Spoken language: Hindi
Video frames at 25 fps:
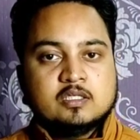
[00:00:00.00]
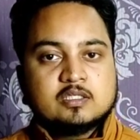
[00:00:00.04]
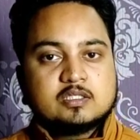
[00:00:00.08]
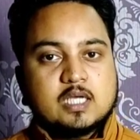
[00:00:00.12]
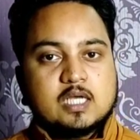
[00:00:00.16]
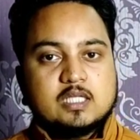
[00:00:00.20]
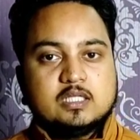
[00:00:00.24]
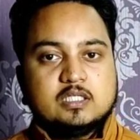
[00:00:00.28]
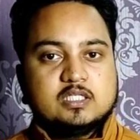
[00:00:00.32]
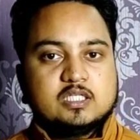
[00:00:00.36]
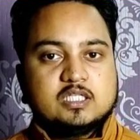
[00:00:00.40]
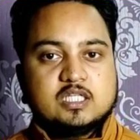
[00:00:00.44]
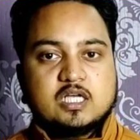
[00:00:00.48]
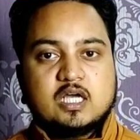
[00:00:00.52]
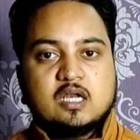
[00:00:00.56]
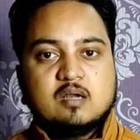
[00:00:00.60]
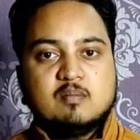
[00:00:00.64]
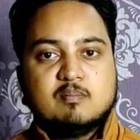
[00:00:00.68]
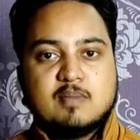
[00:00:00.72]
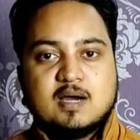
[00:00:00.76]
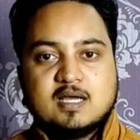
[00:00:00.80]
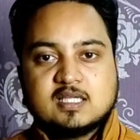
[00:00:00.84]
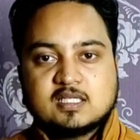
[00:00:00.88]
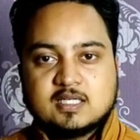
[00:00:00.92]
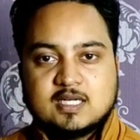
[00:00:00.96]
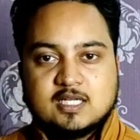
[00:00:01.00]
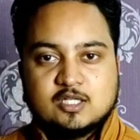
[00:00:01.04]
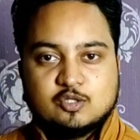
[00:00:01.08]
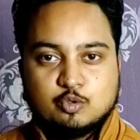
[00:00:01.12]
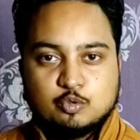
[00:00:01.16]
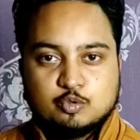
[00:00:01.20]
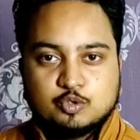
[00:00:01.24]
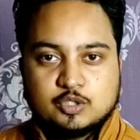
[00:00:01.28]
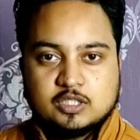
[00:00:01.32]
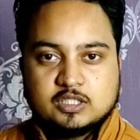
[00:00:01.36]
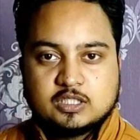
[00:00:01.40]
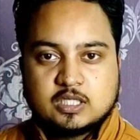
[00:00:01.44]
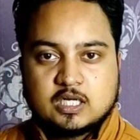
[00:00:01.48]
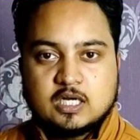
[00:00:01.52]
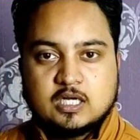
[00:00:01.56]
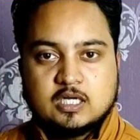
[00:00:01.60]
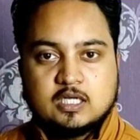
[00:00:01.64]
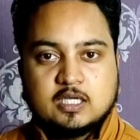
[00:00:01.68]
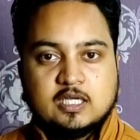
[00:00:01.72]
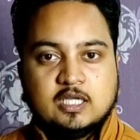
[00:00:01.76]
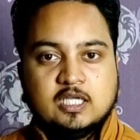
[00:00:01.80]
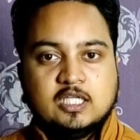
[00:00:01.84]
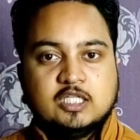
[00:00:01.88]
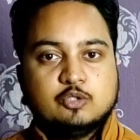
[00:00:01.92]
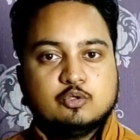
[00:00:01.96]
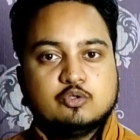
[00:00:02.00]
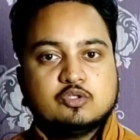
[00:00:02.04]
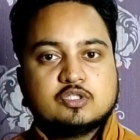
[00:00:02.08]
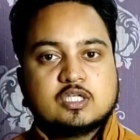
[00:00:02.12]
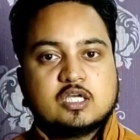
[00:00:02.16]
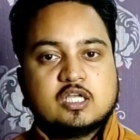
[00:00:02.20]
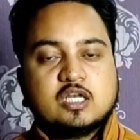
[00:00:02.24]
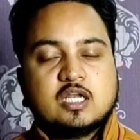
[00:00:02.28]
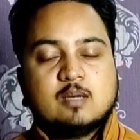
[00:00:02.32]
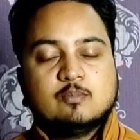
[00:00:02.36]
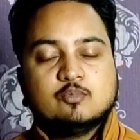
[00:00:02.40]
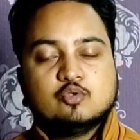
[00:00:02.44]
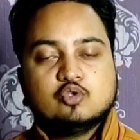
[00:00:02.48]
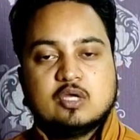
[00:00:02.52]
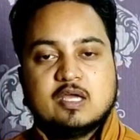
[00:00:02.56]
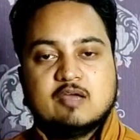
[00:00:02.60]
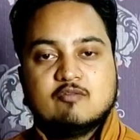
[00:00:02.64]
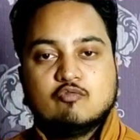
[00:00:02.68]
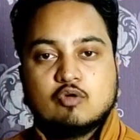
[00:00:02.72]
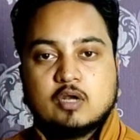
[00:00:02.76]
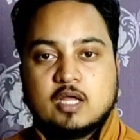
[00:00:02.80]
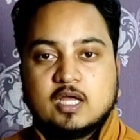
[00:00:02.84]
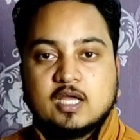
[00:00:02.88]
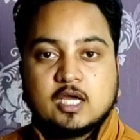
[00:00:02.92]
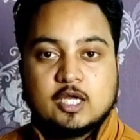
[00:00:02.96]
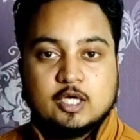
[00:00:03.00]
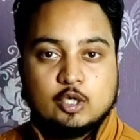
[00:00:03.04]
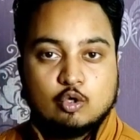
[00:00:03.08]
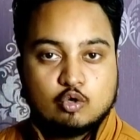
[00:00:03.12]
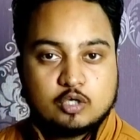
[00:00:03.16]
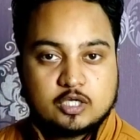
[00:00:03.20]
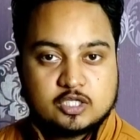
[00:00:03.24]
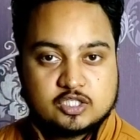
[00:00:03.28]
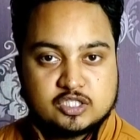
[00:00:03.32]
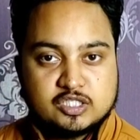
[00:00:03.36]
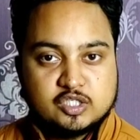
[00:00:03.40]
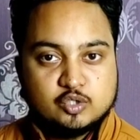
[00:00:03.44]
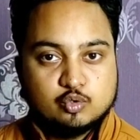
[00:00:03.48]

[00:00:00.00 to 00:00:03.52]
साथ ही साथ अगर हम बात करें दूसरे चैनल की तो इसका नाम जो है वो रहेगा लोटस